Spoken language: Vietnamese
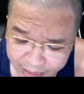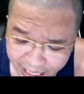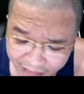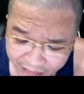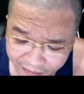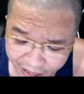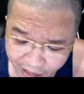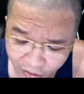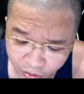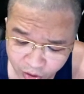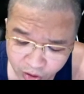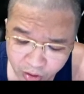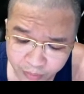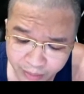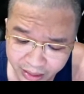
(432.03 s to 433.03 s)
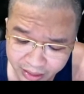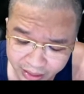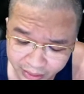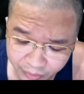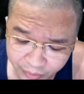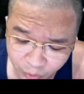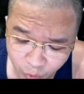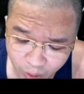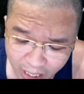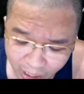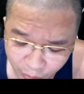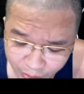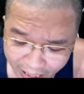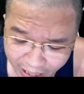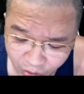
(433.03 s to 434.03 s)
gia vào bất kỳ một khóa
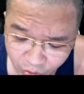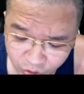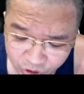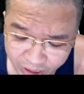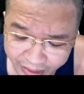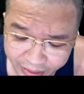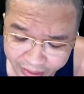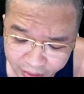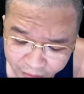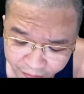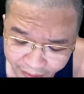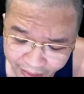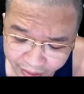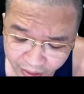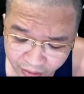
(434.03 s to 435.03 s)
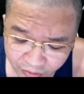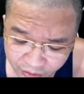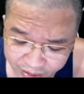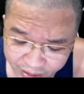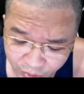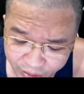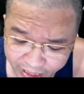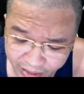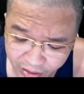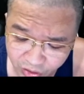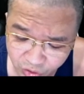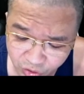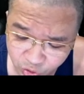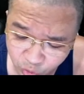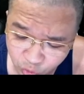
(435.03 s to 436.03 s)
học nào trade như vậy với điều kiện
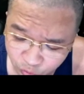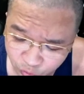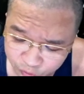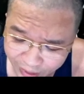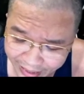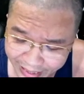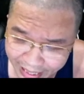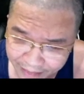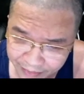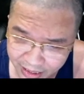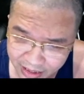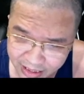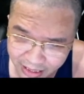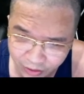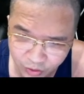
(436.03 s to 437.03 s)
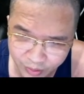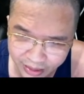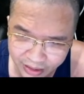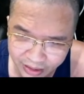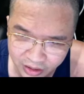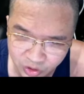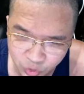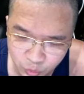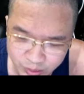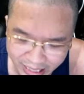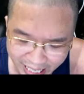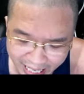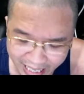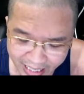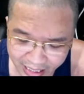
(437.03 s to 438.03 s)
chúng phải đem tài sản của bản thân chúng
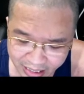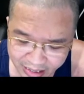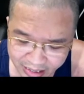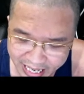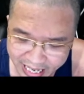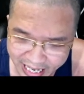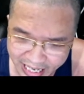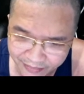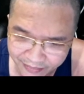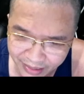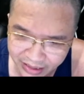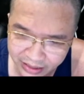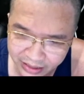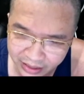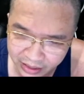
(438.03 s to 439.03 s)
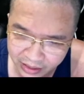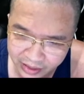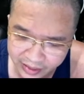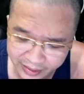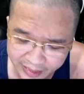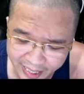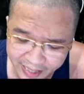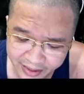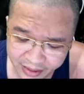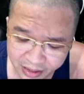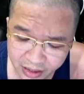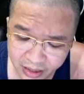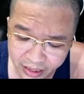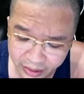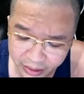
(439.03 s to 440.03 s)
ra để mà gì ký kết
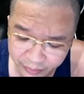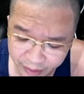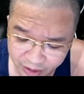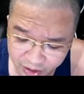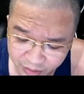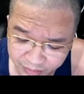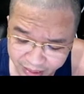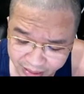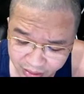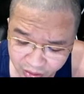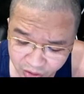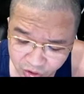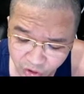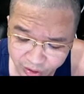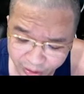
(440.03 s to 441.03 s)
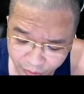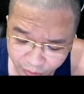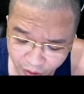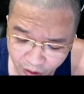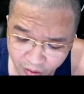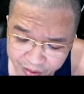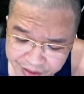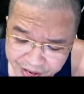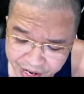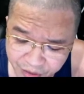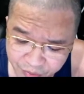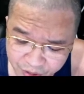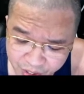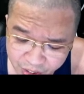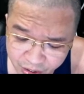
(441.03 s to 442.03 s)
để mà chứng minh cho điều đó nếu
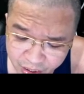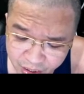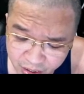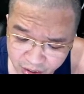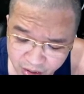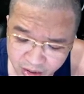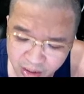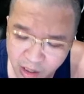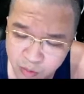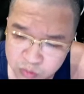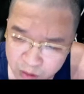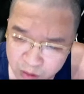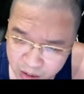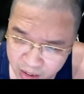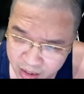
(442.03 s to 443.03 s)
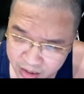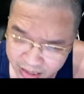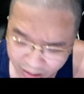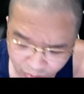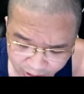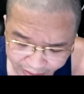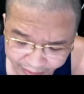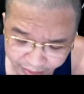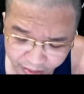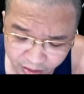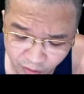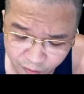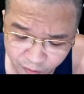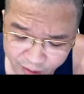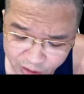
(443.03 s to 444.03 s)
như không giao dịch
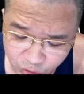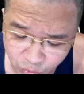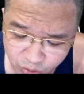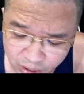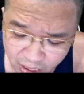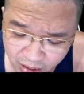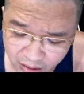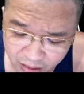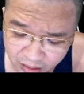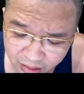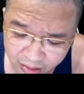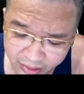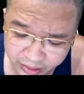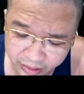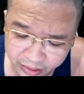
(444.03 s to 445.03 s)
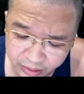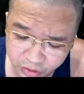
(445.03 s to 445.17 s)
không vận dụng được thì